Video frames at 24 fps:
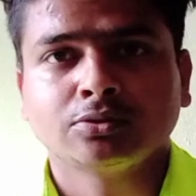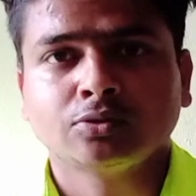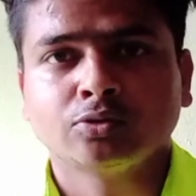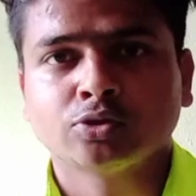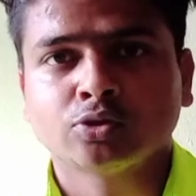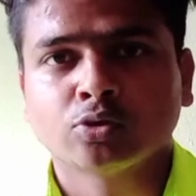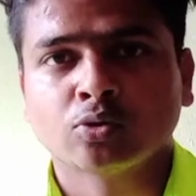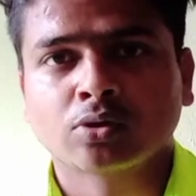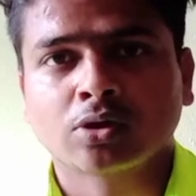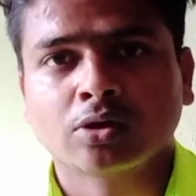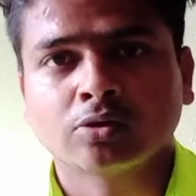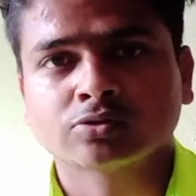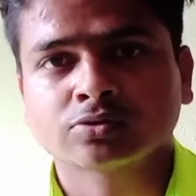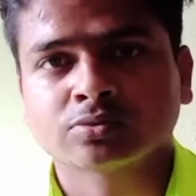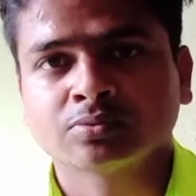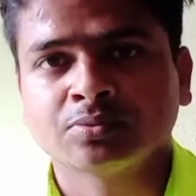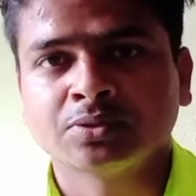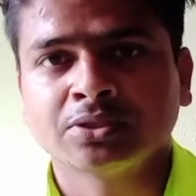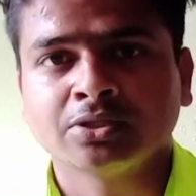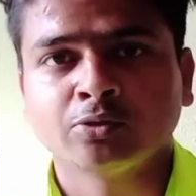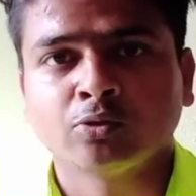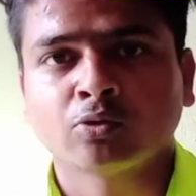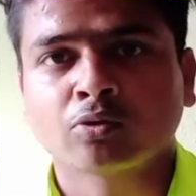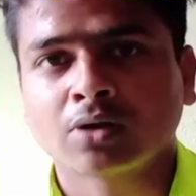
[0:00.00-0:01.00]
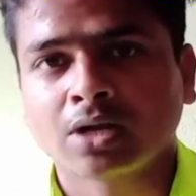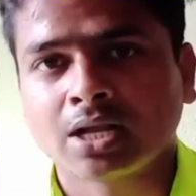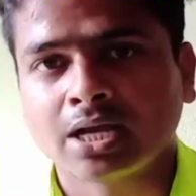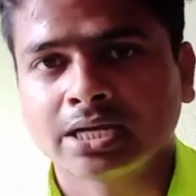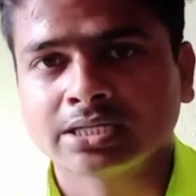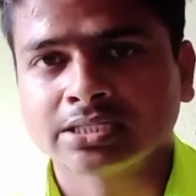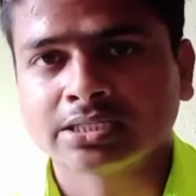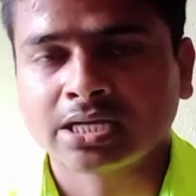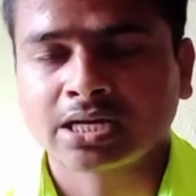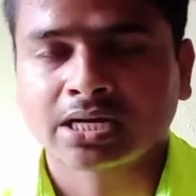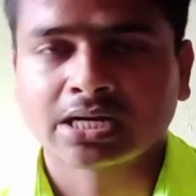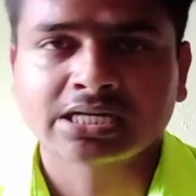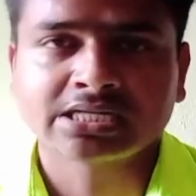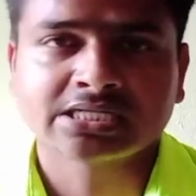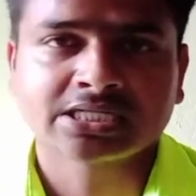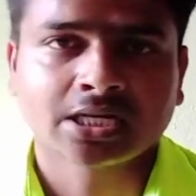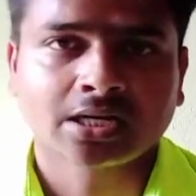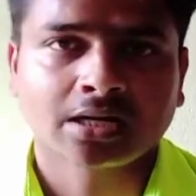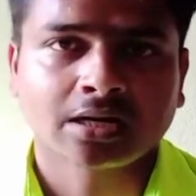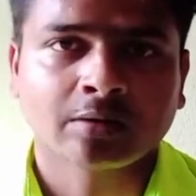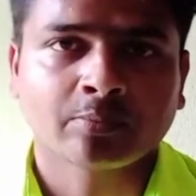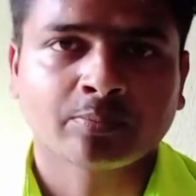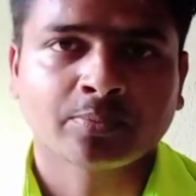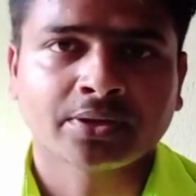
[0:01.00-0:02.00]
न्यूज़ होगा उस वीडियो को लाया जाएगा इस
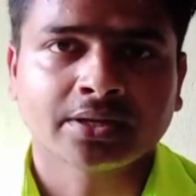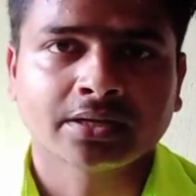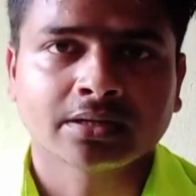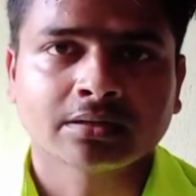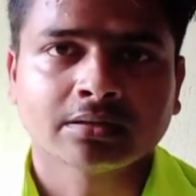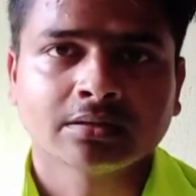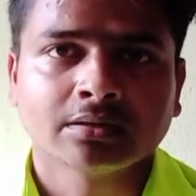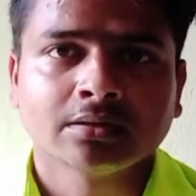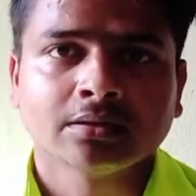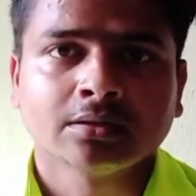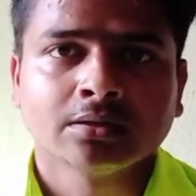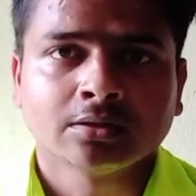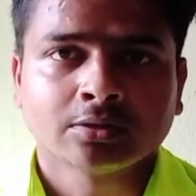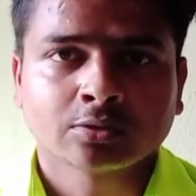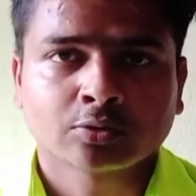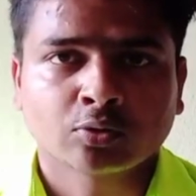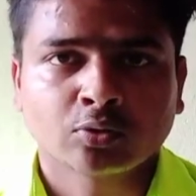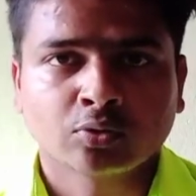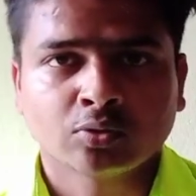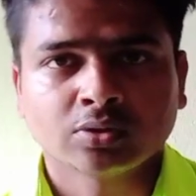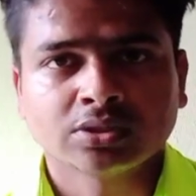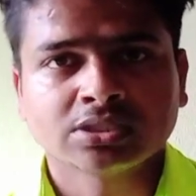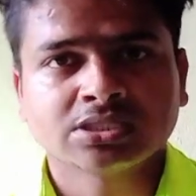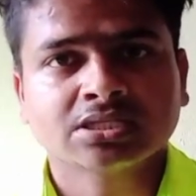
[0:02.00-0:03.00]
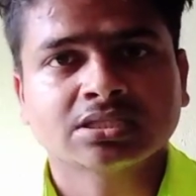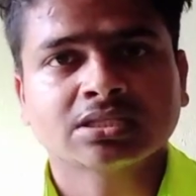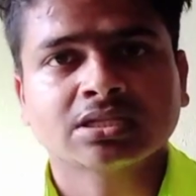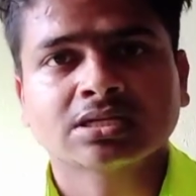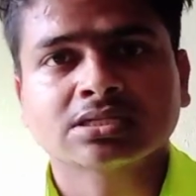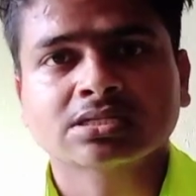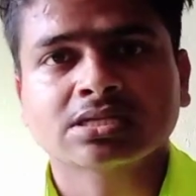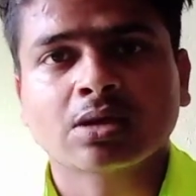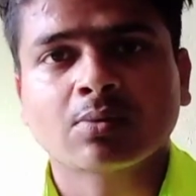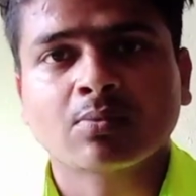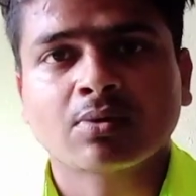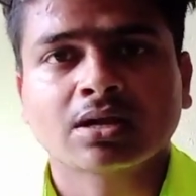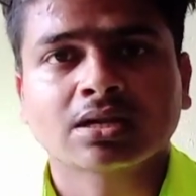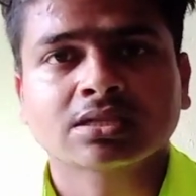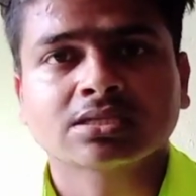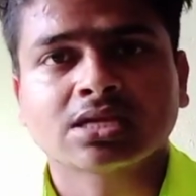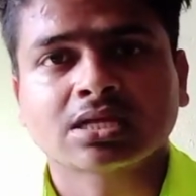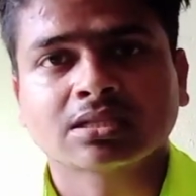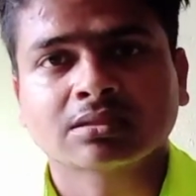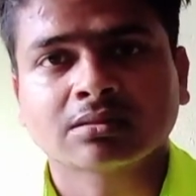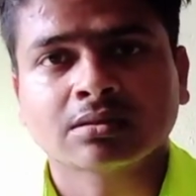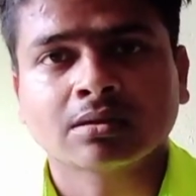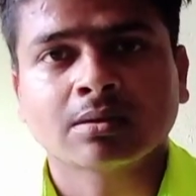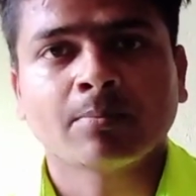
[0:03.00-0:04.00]
चैनल पे तो इसी तरह से हमारे
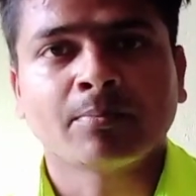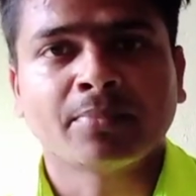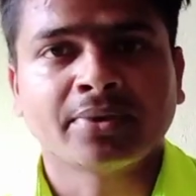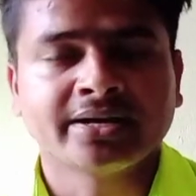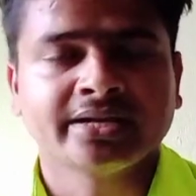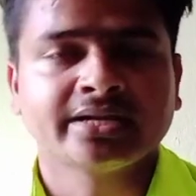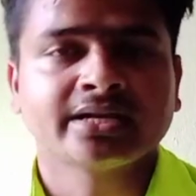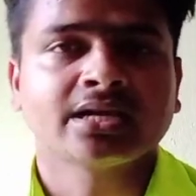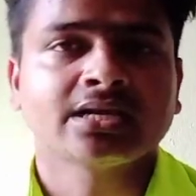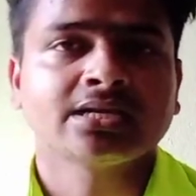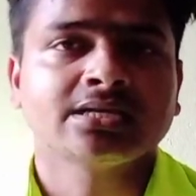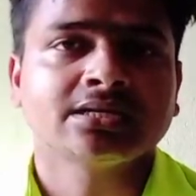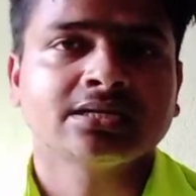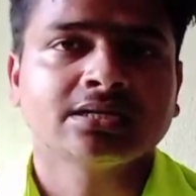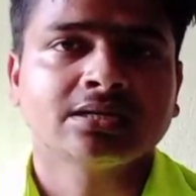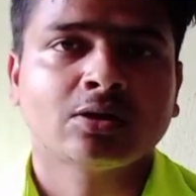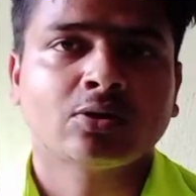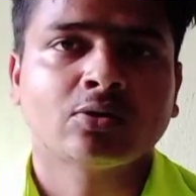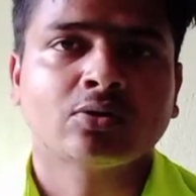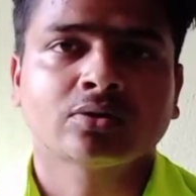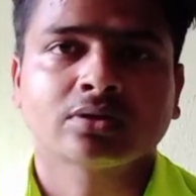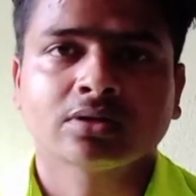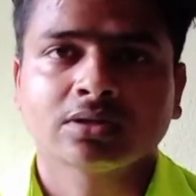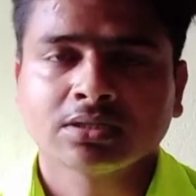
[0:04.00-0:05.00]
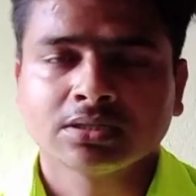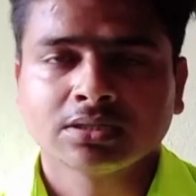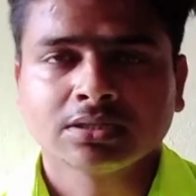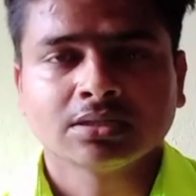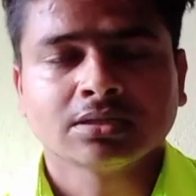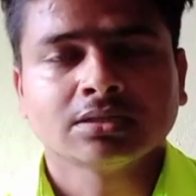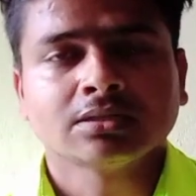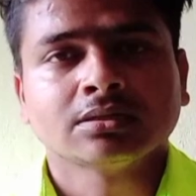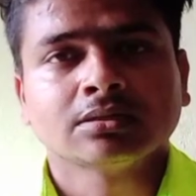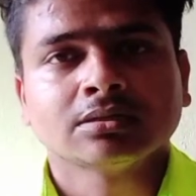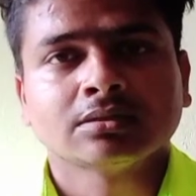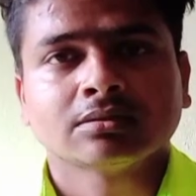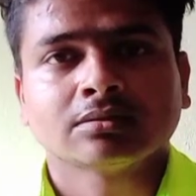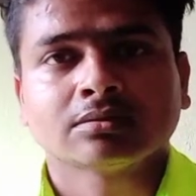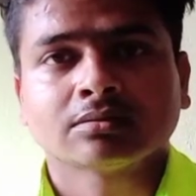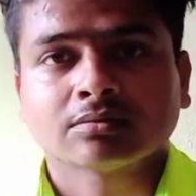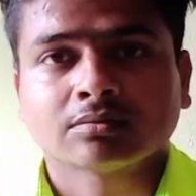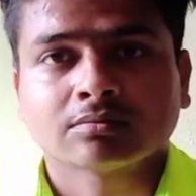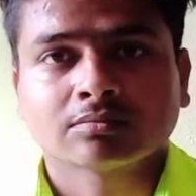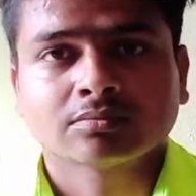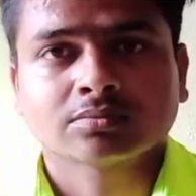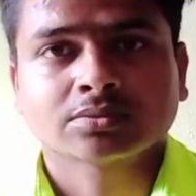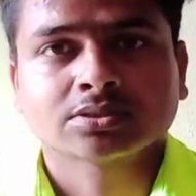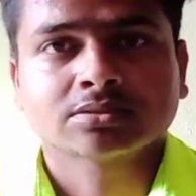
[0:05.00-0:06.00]
साथ बने रहिए और
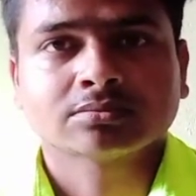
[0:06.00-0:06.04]
हम्म,